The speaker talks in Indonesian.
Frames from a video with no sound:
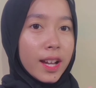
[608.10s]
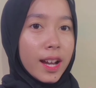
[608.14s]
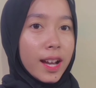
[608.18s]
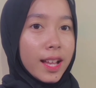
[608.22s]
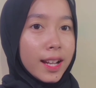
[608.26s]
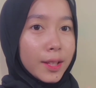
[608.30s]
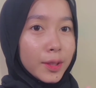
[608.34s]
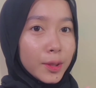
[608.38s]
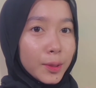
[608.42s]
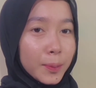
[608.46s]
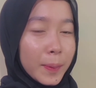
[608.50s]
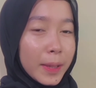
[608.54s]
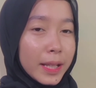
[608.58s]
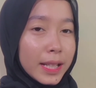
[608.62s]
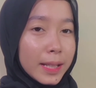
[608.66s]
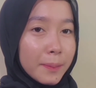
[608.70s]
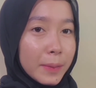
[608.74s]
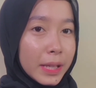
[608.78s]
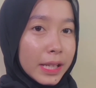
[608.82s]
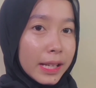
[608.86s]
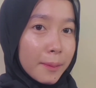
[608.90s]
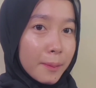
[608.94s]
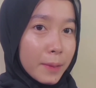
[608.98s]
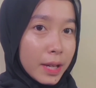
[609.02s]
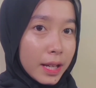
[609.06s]
kalian tuh pada
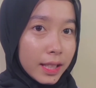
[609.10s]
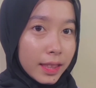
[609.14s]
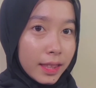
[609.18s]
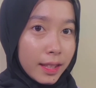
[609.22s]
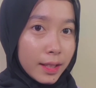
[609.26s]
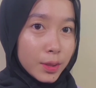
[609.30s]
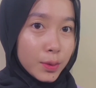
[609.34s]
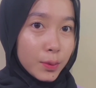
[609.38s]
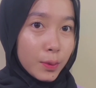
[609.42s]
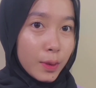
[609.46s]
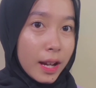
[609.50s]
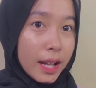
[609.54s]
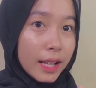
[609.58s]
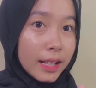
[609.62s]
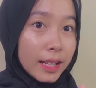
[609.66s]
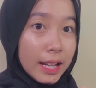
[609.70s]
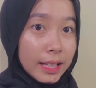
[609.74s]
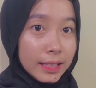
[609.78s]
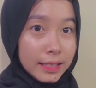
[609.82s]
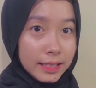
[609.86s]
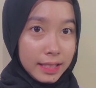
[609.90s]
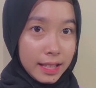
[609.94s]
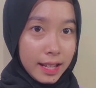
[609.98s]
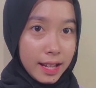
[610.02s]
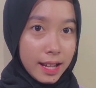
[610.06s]
banyak banget yang suka
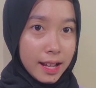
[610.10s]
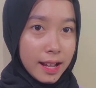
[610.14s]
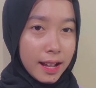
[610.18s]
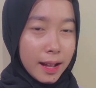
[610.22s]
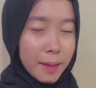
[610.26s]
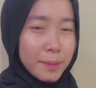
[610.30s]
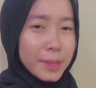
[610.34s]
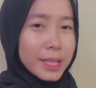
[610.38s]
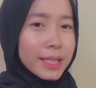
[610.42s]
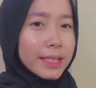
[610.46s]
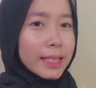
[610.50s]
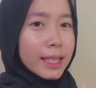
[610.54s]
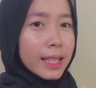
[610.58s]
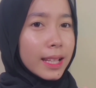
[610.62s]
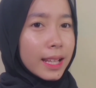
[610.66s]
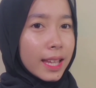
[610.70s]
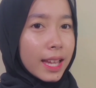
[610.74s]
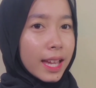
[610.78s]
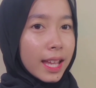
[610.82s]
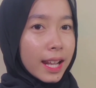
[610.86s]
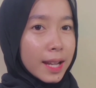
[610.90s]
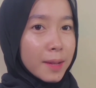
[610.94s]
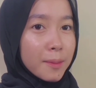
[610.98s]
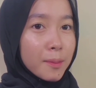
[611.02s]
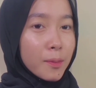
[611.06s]
nanya, habis
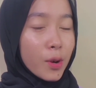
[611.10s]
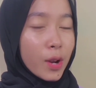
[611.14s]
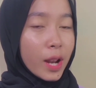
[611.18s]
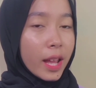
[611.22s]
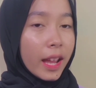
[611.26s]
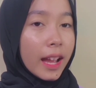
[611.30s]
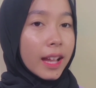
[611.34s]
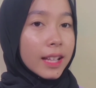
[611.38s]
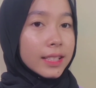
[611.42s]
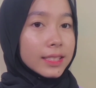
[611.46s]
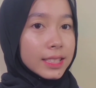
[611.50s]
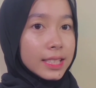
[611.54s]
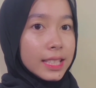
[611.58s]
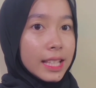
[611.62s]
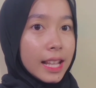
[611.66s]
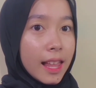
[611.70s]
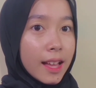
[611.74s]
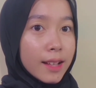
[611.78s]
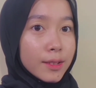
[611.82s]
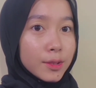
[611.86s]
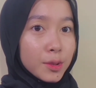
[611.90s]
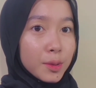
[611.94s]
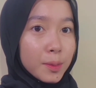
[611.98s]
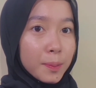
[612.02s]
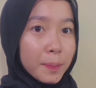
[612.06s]
skincarean boleh nggak sih
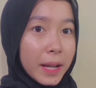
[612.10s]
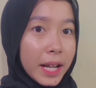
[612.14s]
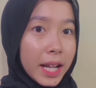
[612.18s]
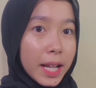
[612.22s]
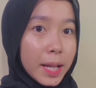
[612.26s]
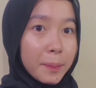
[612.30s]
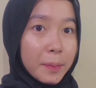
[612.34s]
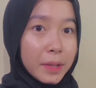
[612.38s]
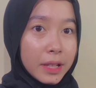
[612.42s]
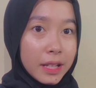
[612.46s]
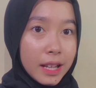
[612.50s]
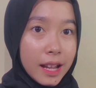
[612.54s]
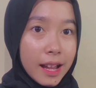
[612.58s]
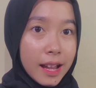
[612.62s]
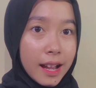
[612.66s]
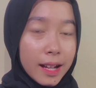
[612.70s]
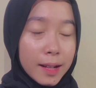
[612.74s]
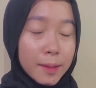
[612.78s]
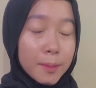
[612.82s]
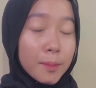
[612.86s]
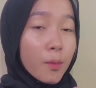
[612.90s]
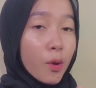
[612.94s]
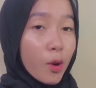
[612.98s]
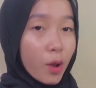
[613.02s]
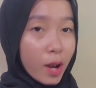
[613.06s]
langsung pakai bedak?
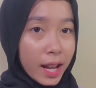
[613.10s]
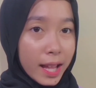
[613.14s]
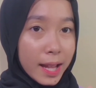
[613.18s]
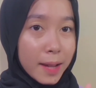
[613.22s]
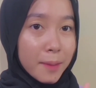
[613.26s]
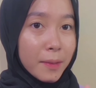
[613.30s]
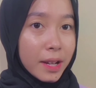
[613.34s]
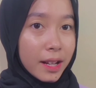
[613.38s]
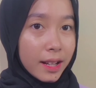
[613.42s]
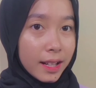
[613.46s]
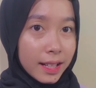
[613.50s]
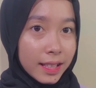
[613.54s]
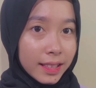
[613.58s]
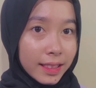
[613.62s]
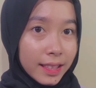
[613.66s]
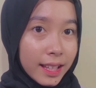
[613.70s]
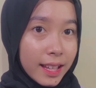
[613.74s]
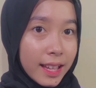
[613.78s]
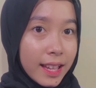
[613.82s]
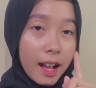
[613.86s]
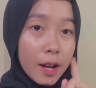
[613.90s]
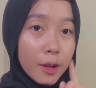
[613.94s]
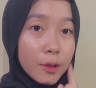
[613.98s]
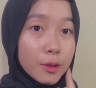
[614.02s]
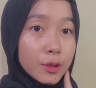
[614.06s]
Boleh banget.
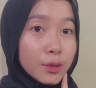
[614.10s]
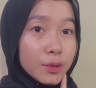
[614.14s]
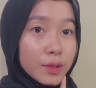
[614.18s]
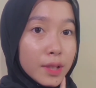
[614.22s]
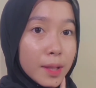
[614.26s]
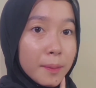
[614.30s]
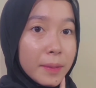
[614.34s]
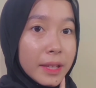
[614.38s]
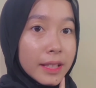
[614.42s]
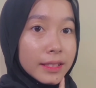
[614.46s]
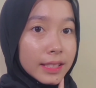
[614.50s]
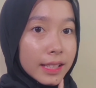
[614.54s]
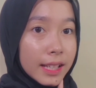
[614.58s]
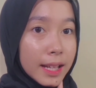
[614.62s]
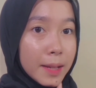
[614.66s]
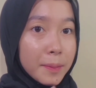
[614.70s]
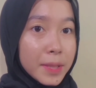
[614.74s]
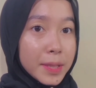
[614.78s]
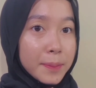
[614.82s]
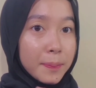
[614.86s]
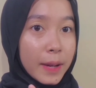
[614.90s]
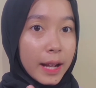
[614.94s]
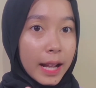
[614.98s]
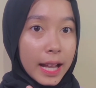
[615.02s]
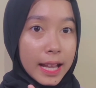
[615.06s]
Aku juga biasanya
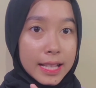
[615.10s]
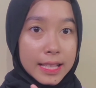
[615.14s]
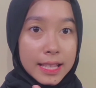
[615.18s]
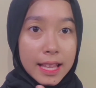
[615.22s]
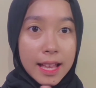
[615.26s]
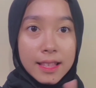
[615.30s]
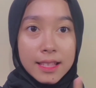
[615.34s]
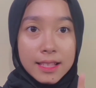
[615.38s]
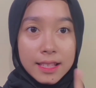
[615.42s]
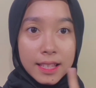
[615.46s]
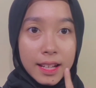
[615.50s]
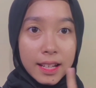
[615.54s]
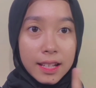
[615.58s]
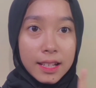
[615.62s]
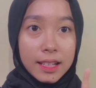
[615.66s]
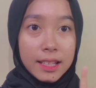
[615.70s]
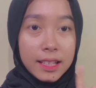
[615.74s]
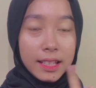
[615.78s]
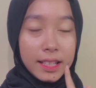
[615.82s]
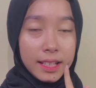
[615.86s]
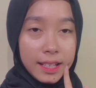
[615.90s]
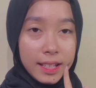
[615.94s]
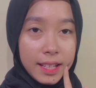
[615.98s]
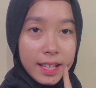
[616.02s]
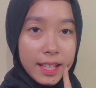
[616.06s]
habis pakai sunscreen
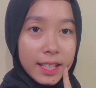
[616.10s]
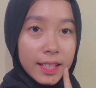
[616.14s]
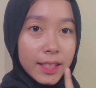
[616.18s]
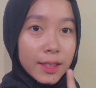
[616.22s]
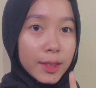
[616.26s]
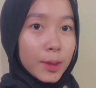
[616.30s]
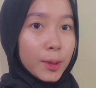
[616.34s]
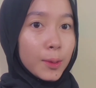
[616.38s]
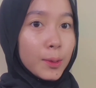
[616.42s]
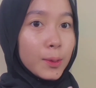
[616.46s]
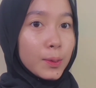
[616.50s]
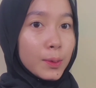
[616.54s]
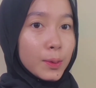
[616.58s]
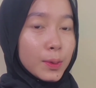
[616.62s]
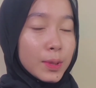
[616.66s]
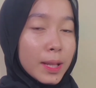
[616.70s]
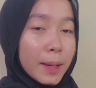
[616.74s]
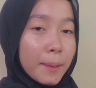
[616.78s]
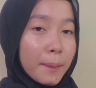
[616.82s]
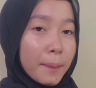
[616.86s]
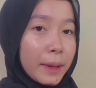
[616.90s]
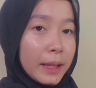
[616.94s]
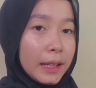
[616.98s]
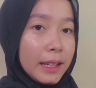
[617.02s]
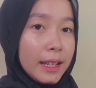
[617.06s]
gini, tunggu
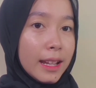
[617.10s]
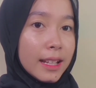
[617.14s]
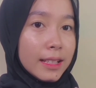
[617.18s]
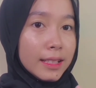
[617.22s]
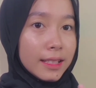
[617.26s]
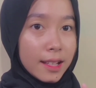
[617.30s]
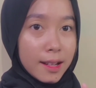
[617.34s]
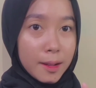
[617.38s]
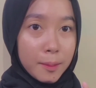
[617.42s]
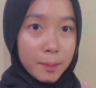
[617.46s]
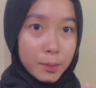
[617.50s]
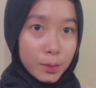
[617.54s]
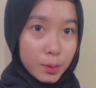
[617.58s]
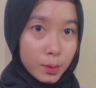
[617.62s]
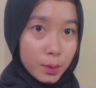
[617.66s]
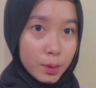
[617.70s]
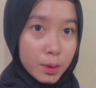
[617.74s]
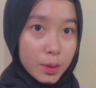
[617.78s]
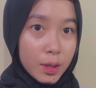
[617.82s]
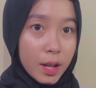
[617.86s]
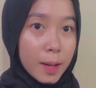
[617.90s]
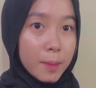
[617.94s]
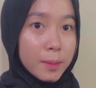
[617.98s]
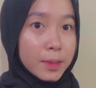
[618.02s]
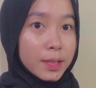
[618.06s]
sampai dia nyerap
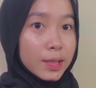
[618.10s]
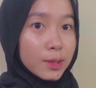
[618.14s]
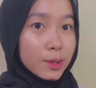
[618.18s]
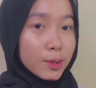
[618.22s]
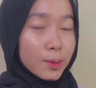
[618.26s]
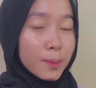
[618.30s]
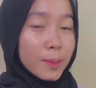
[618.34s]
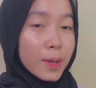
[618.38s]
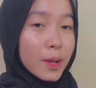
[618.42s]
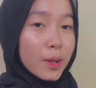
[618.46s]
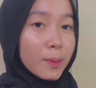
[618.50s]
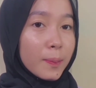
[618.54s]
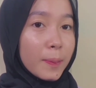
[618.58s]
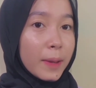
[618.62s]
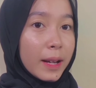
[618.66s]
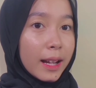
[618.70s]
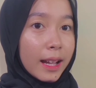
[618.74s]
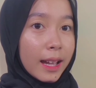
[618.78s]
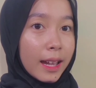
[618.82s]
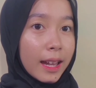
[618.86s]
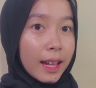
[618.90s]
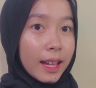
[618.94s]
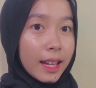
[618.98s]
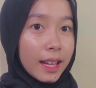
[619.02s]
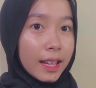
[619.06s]
dulu, habis itu baru
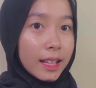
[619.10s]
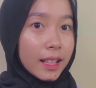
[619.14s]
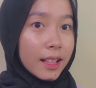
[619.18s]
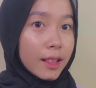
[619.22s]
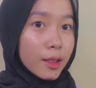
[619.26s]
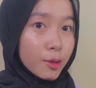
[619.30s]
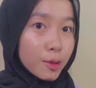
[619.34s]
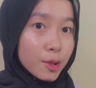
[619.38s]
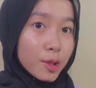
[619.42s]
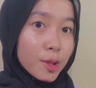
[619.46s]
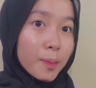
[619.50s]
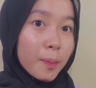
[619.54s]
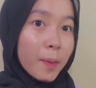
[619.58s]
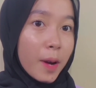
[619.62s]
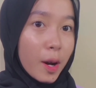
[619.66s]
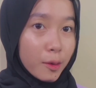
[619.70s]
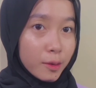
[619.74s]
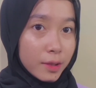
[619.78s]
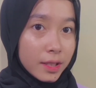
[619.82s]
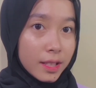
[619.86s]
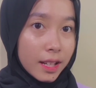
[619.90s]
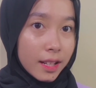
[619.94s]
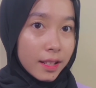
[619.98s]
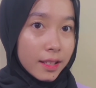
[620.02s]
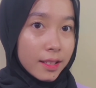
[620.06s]
pakai loose
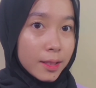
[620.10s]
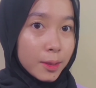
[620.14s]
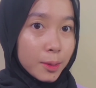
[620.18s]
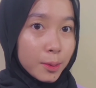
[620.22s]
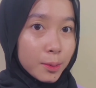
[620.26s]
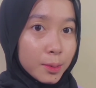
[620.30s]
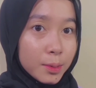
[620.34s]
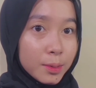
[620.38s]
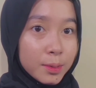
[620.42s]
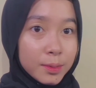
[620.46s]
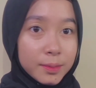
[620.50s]
powder gitu.